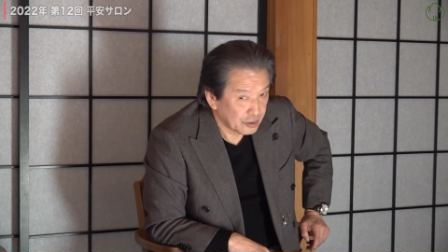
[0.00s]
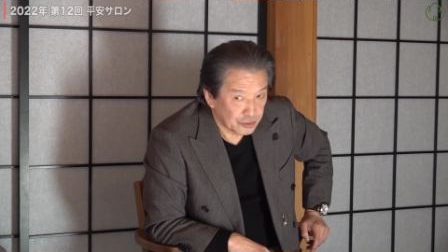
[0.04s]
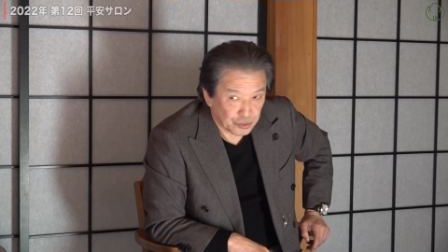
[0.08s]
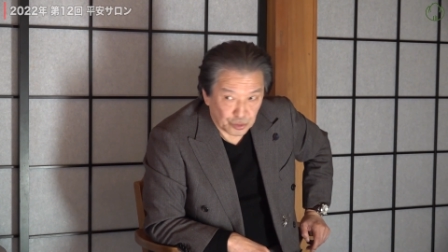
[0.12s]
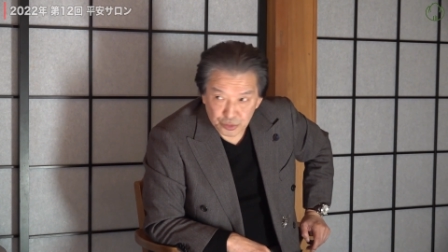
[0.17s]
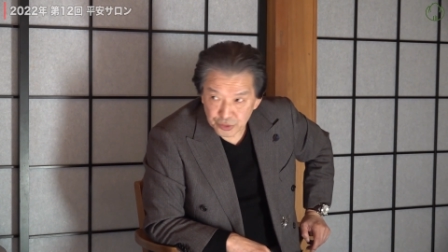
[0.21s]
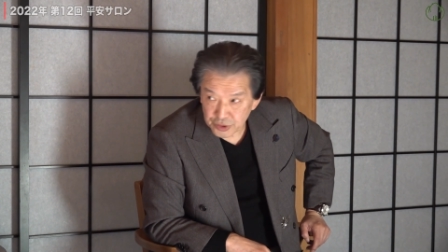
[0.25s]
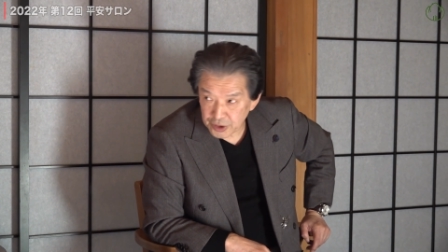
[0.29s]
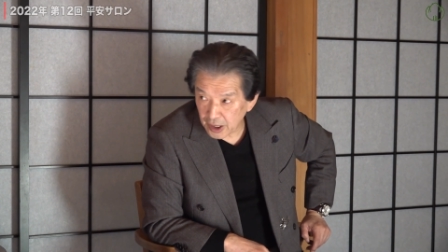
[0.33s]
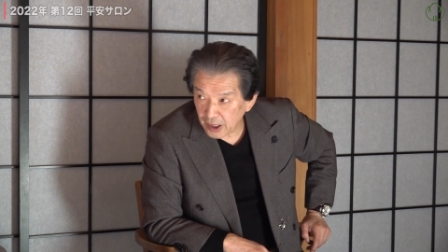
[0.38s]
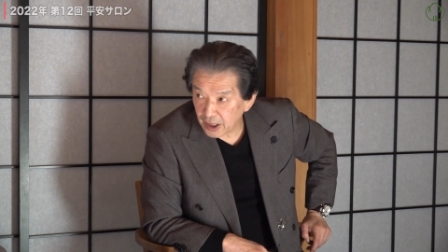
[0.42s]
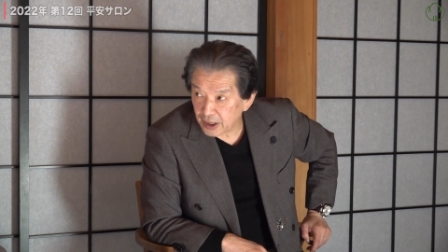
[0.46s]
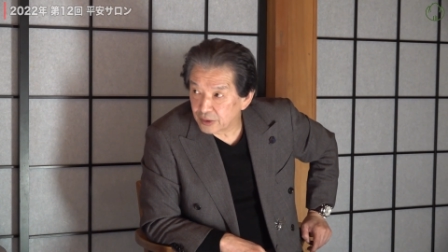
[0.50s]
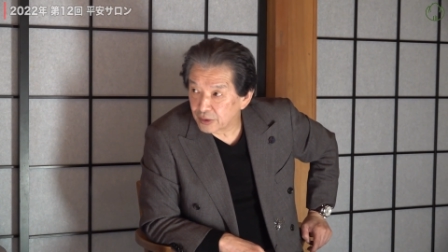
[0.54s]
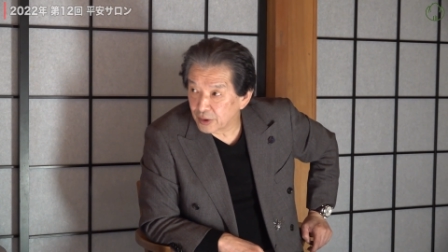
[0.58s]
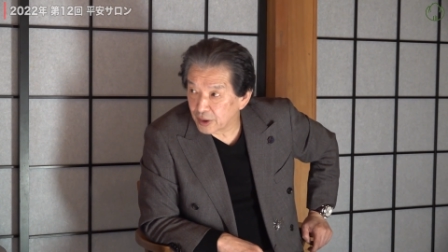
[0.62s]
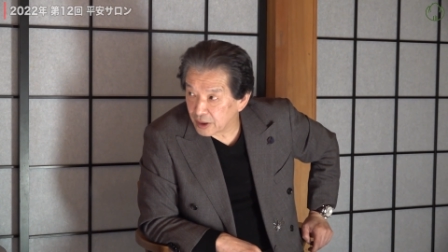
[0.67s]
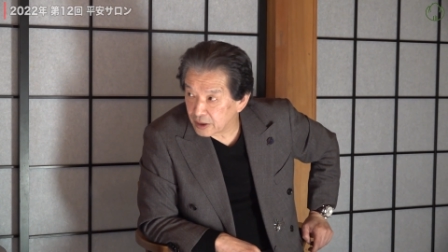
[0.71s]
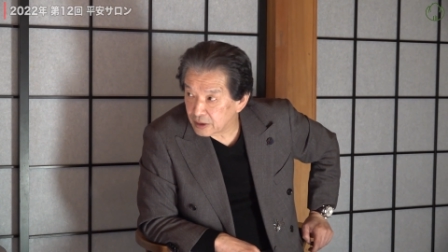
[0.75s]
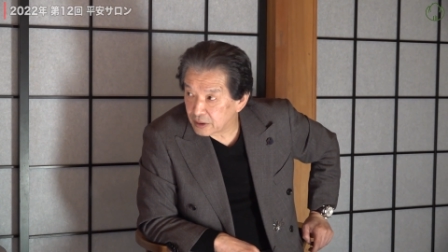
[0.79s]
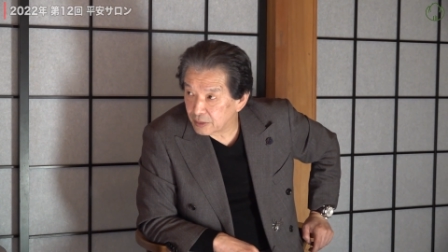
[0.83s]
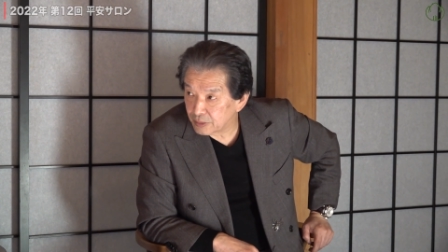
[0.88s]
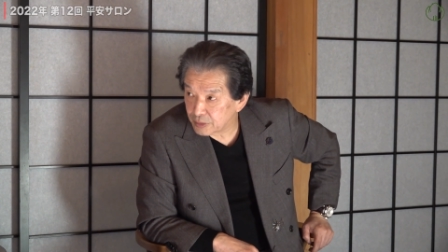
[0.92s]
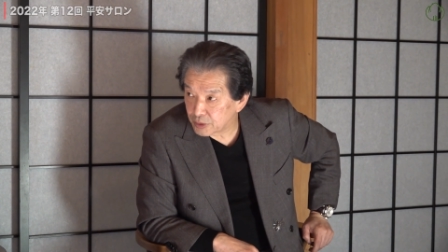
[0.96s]
土佐派の
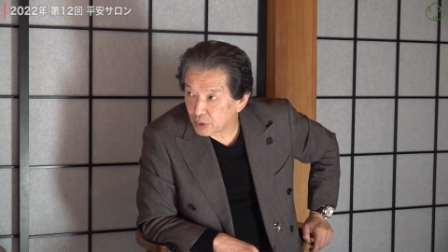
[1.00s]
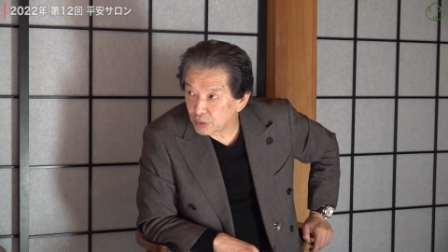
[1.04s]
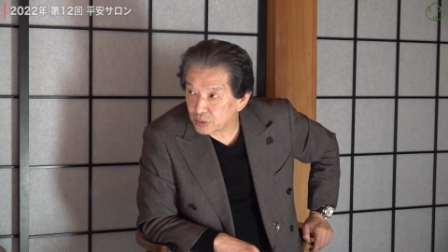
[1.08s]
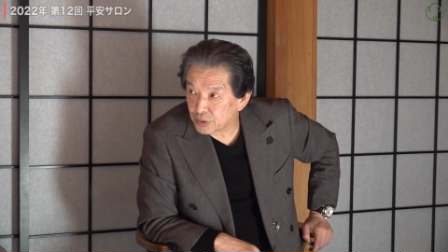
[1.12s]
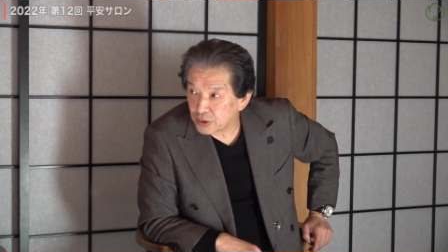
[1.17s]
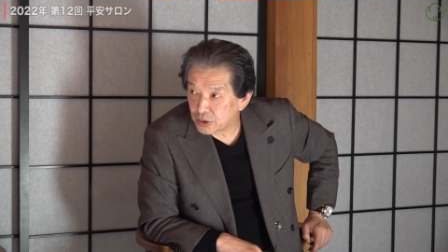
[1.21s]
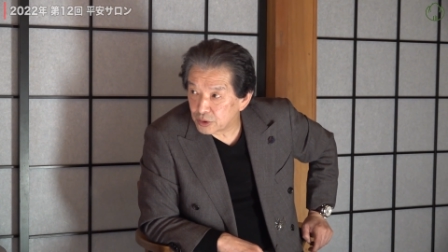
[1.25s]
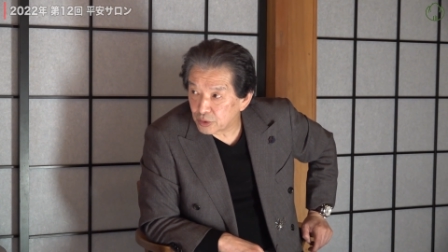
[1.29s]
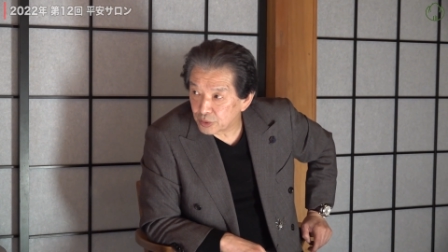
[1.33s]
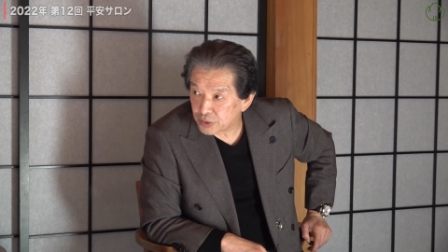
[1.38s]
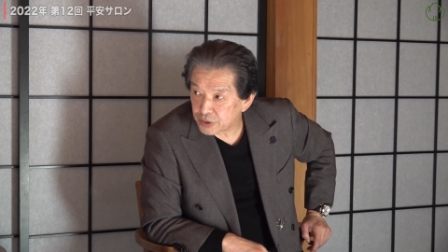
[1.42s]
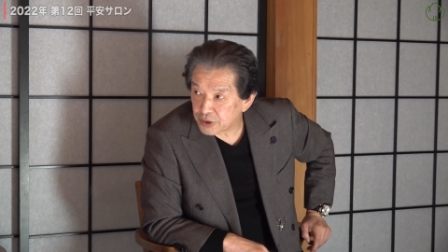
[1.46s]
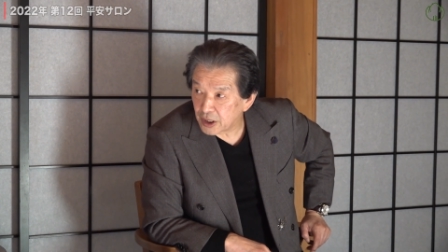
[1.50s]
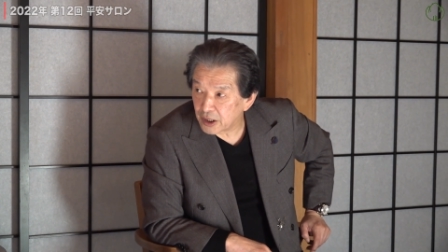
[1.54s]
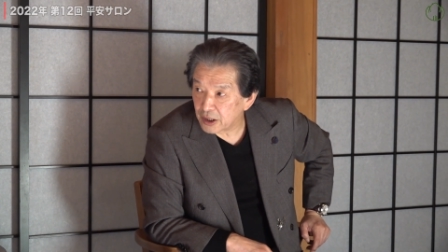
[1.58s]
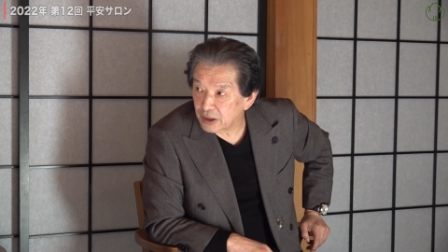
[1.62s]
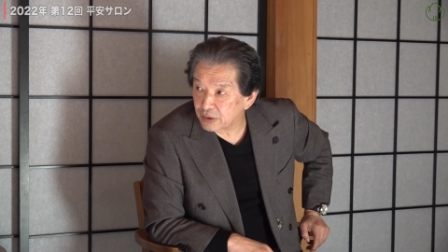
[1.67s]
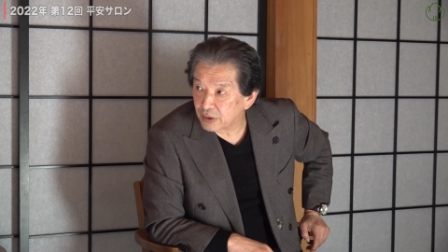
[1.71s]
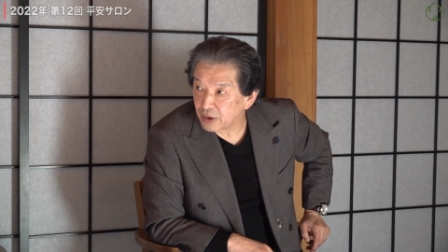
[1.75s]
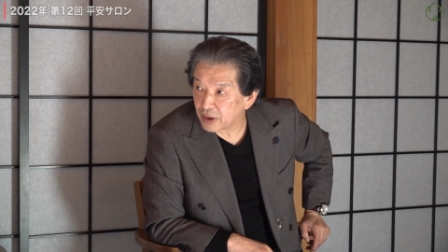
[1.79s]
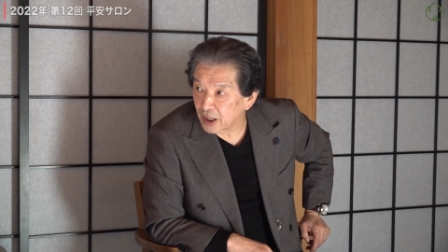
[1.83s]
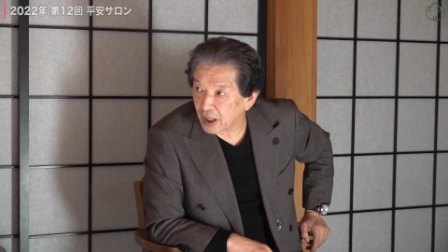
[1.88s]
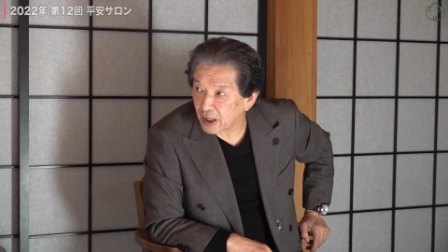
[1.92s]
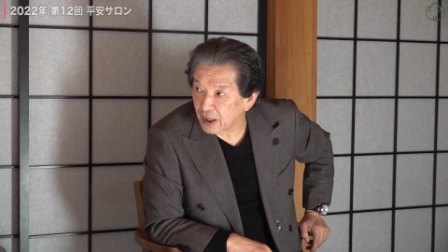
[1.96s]
絵特に土佐
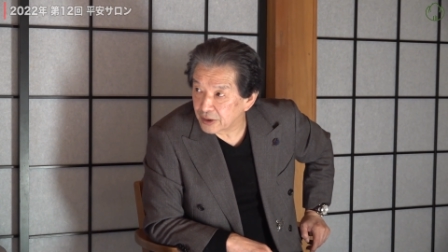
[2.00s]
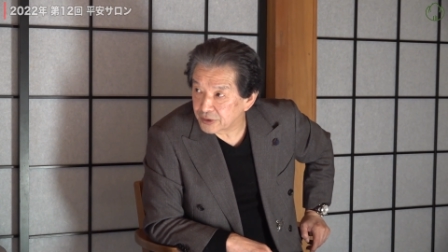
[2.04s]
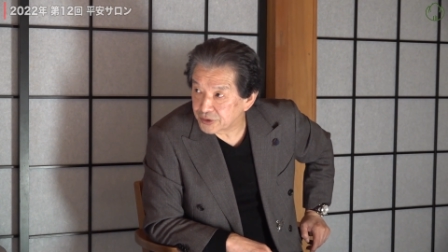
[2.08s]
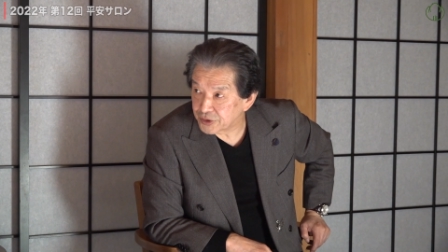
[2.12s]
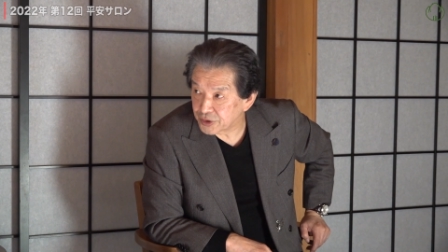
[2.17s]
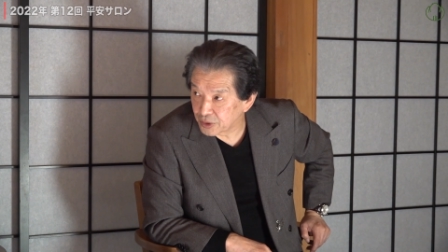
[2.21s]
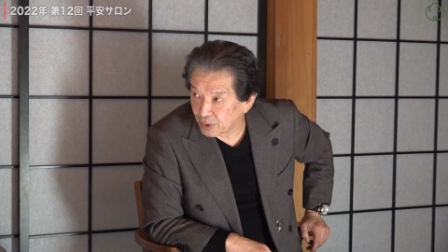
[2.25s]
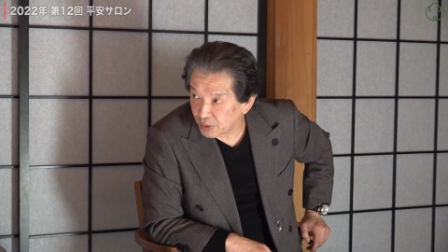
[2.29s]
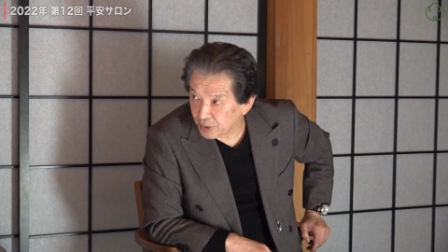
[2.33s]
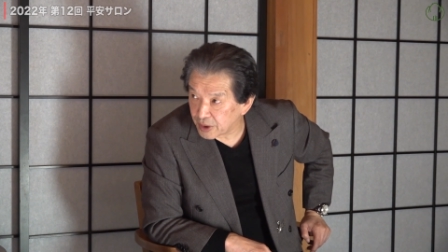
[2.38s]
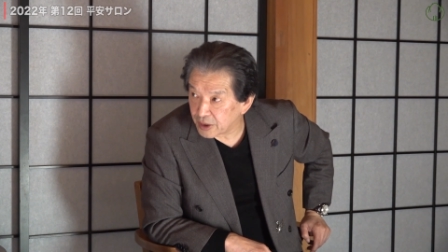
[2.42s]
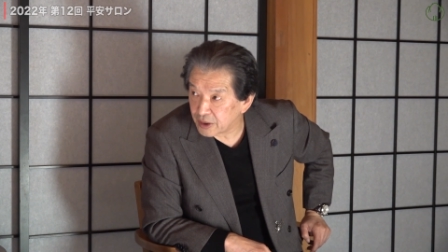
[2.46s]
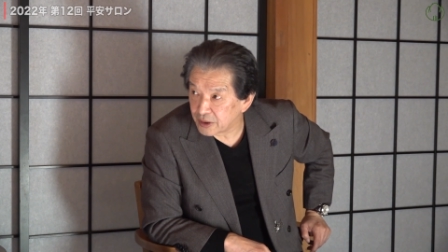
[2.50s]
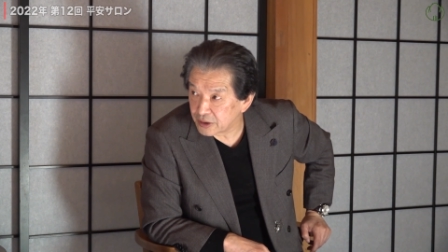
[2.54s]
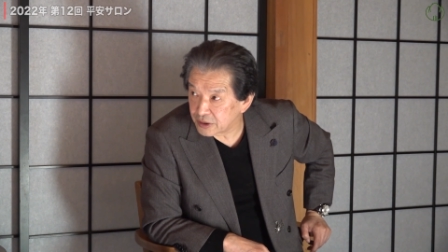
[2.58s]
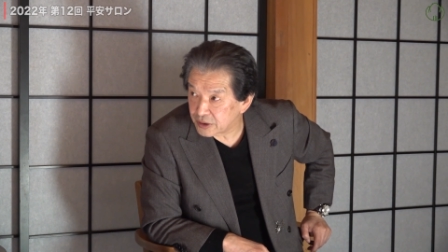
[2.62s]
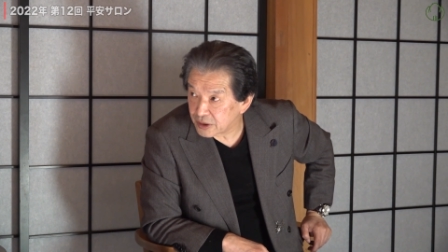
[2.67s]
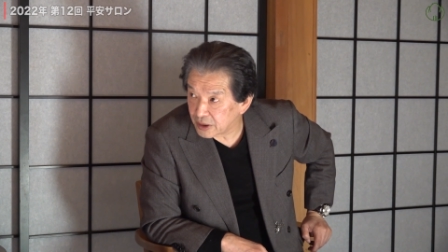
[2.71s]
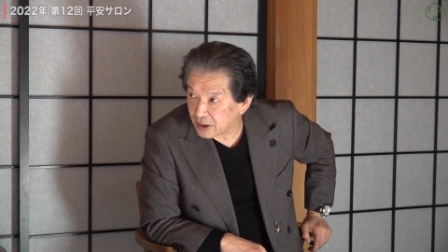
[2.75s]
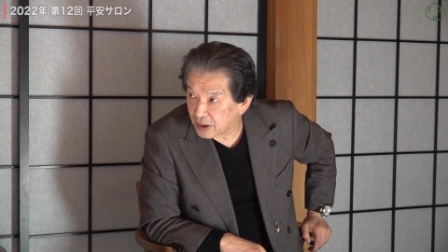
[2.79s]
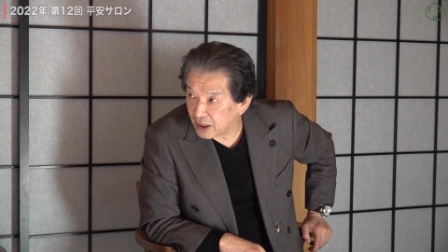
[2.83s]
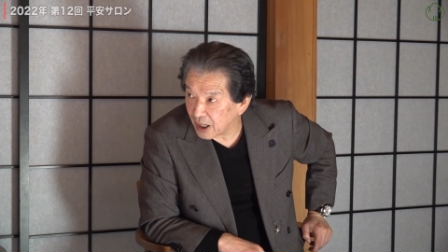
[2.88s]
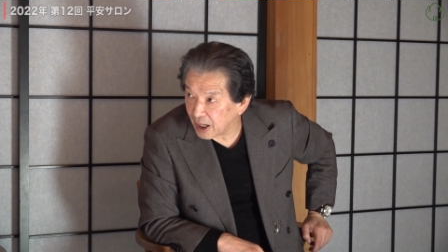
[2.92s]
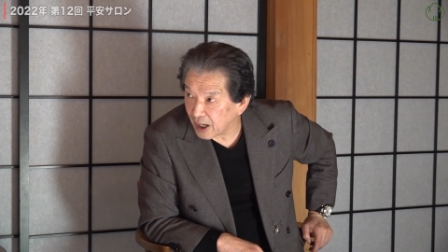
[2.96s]
派の絵なんかすごい絵で
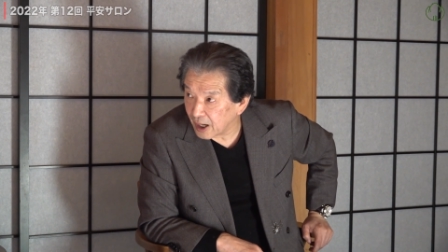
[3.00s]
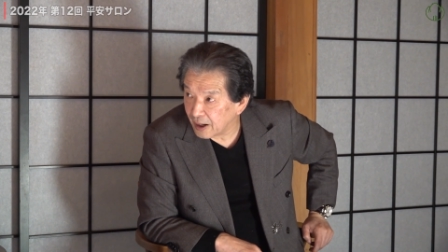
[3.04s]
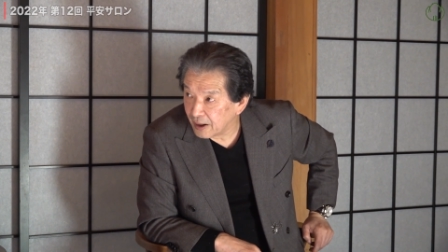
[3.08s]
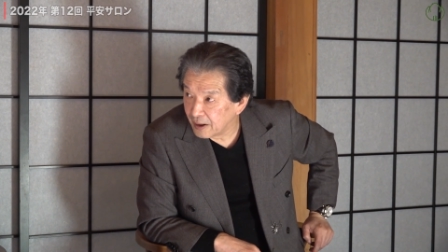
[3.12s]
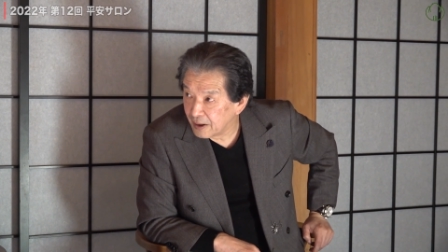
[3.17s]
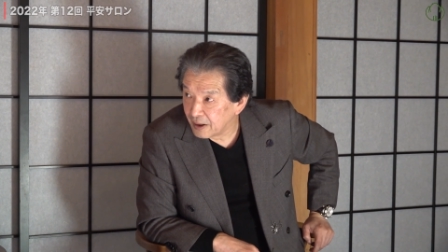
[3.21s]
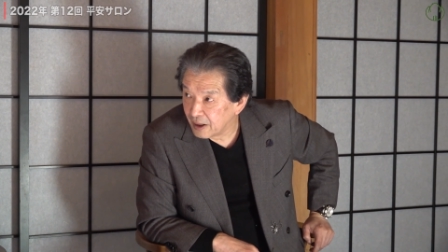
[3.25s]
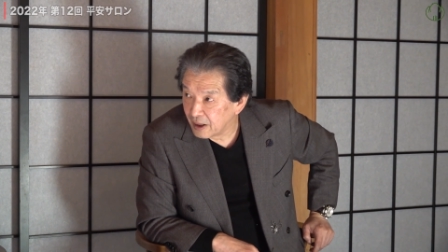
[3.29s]
すから